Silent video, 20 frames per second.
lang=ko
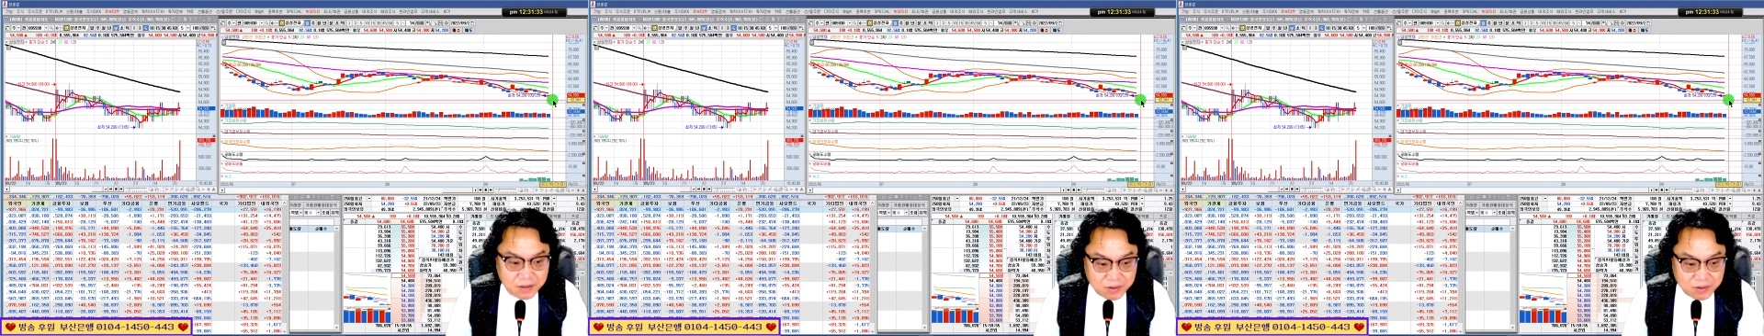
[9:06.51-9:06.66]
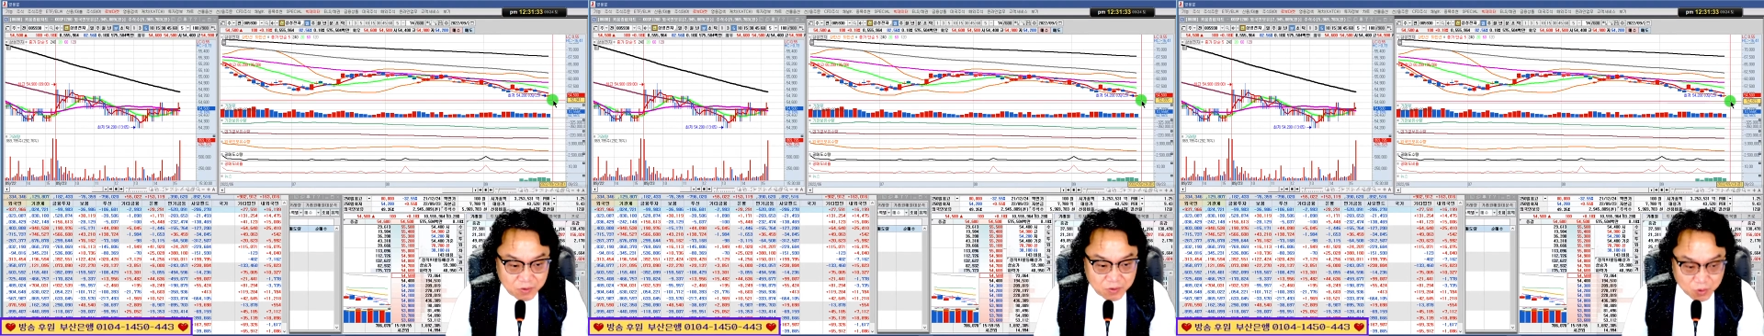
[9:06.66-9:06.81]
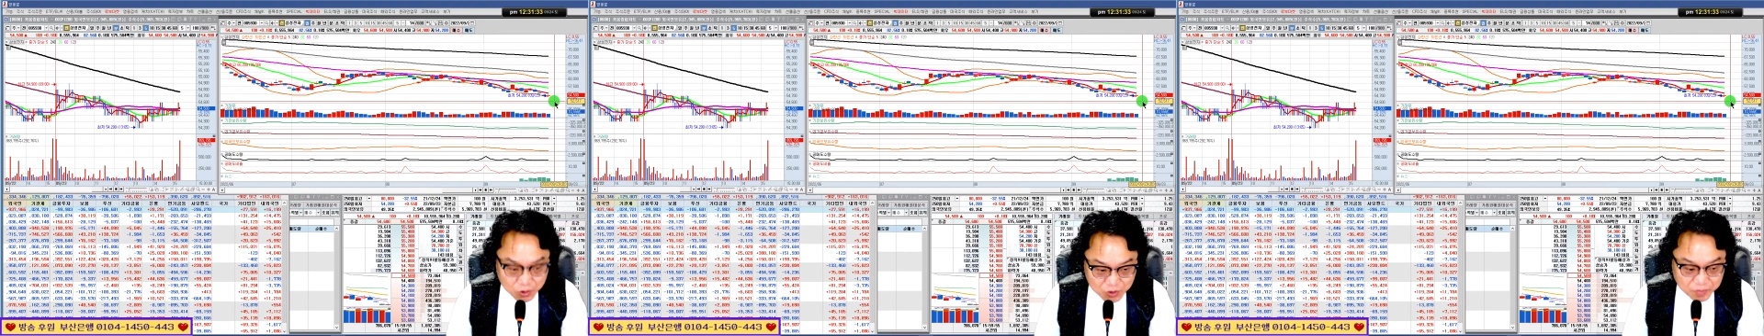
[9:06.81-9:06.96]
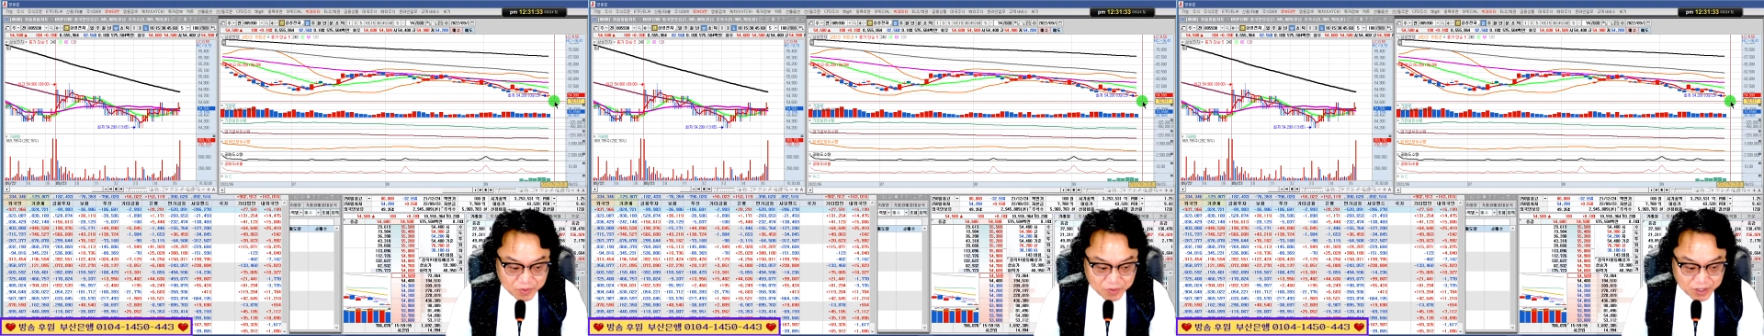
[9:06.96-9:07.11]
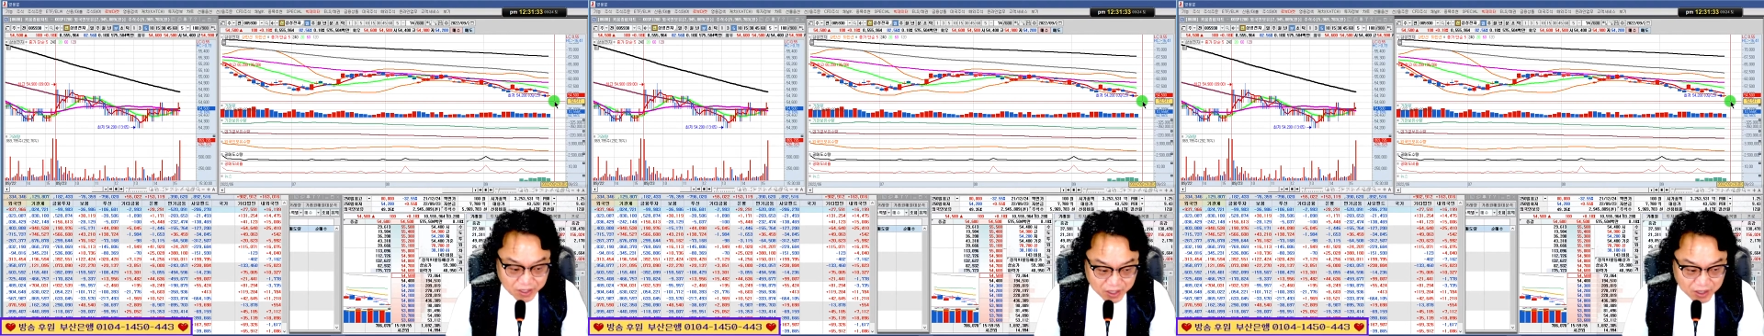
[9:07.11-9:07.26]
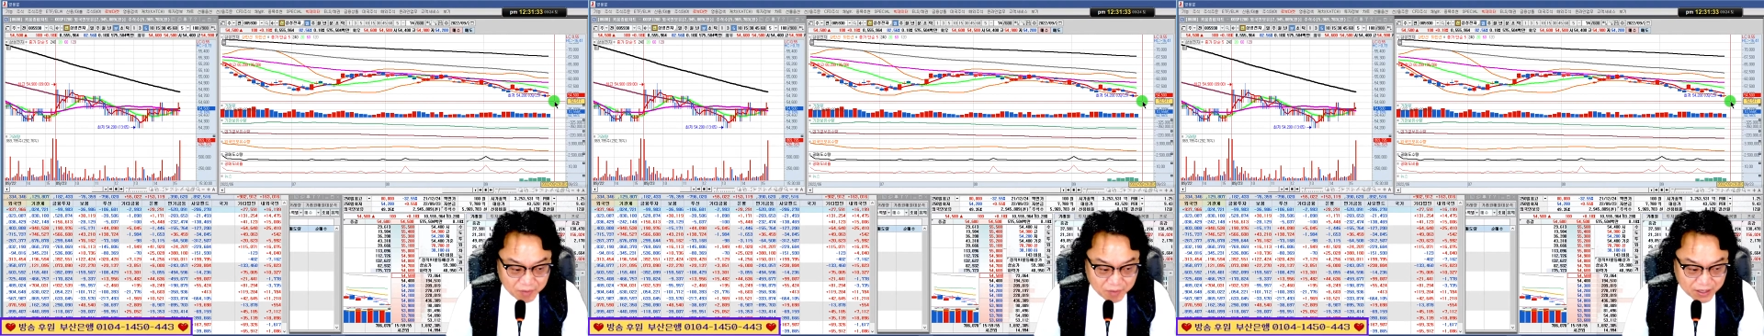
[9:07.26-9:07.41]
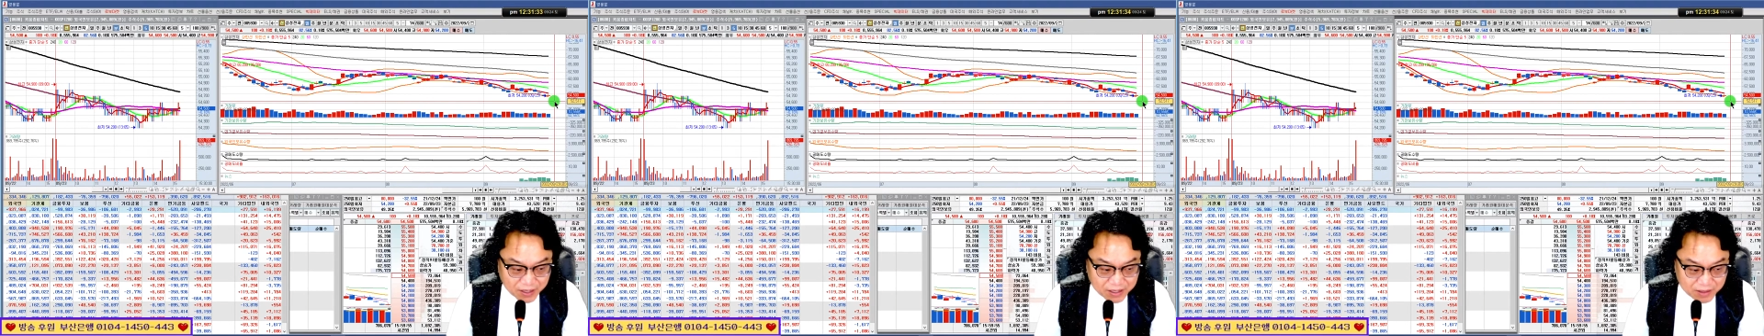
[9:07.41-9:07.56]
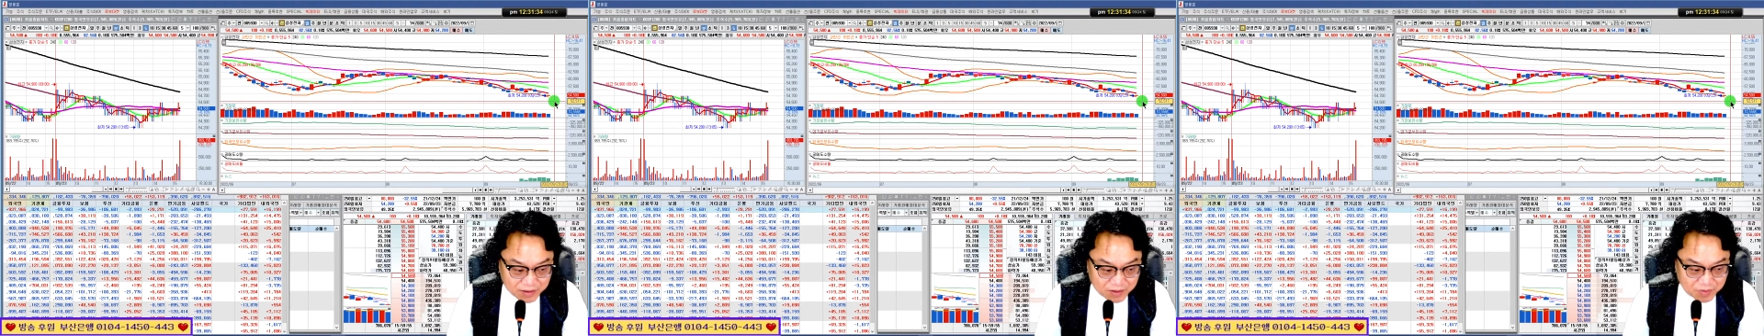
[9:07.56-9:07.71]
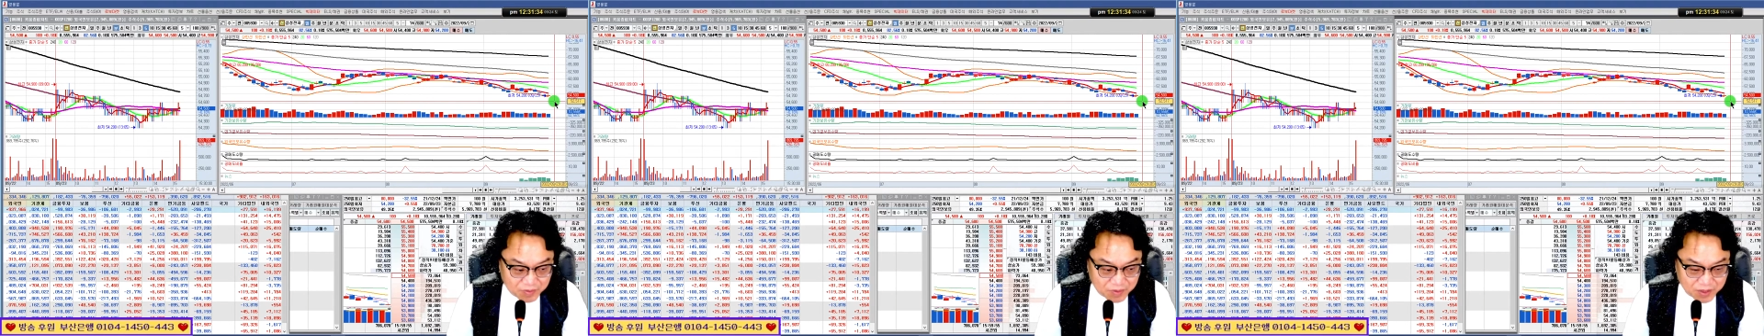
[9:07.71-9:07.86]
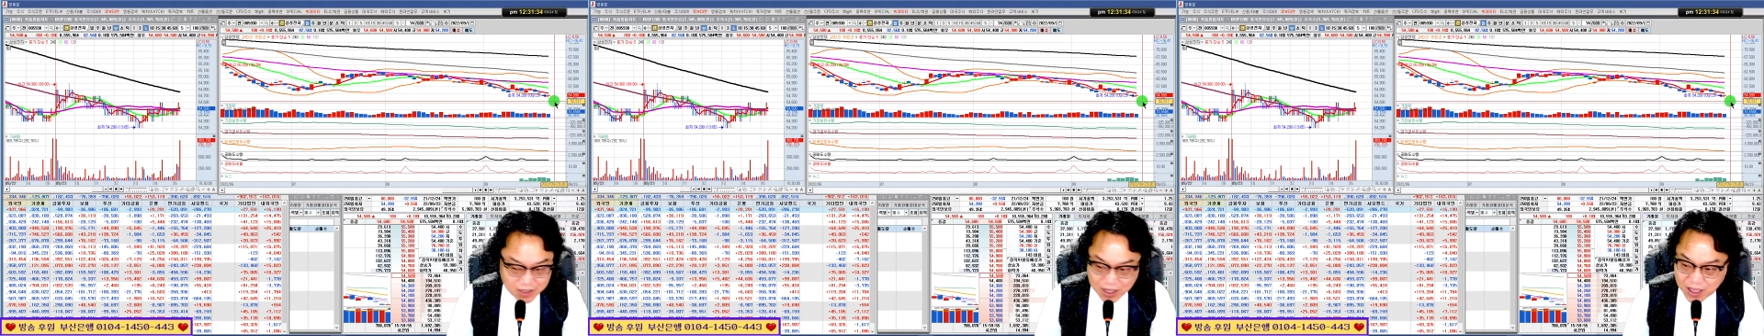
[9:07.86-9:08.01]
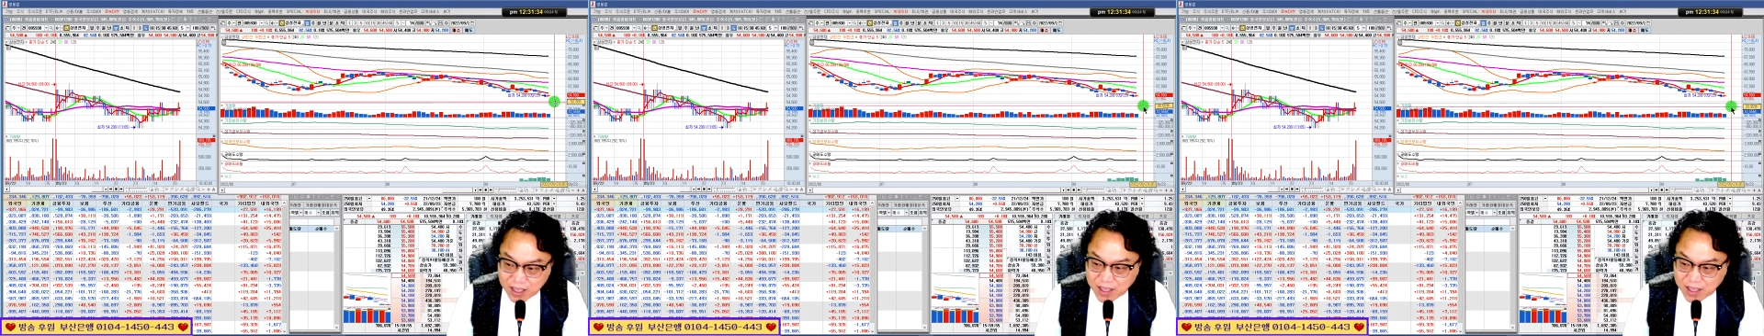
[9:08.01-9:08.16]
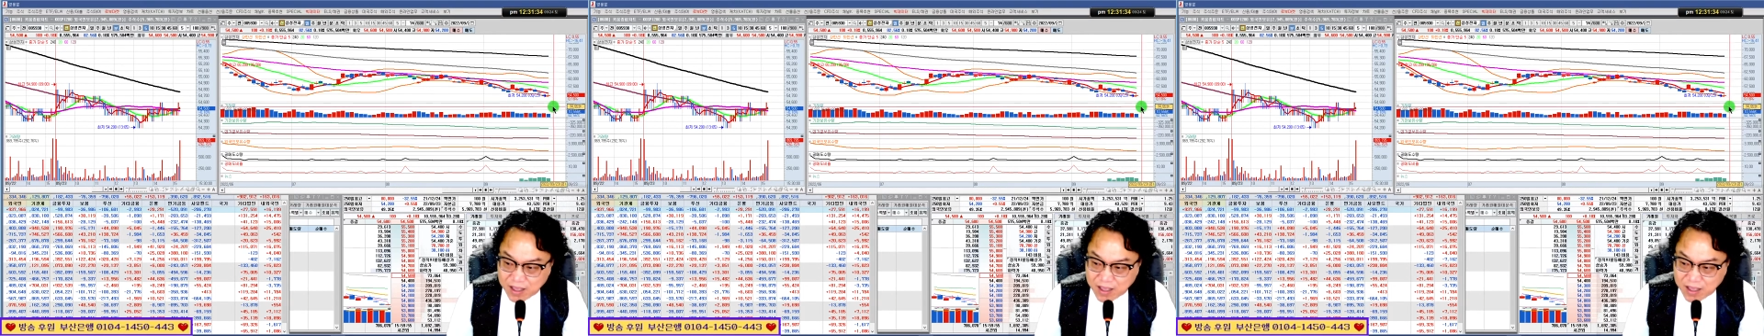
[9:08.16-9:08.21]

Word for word: 코스피 말하는 겁니다.